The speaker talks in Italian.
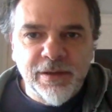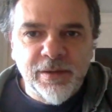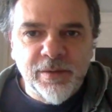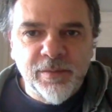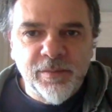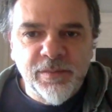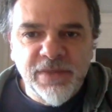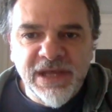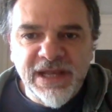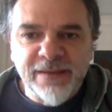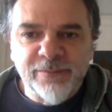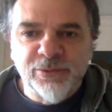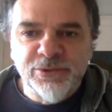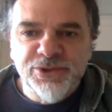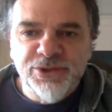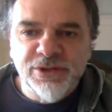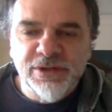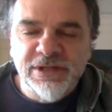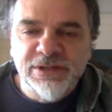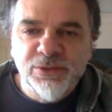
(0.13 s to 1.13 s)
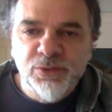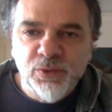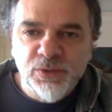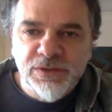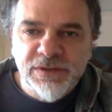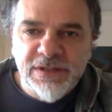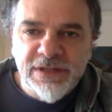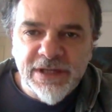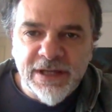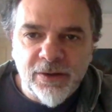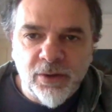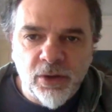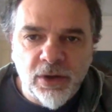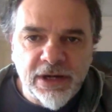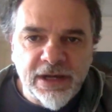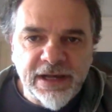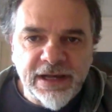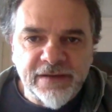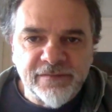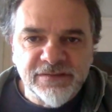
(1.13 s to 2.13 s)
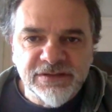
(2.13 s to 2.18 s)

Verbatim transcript: Bene, buongiorno a tutti. Allora,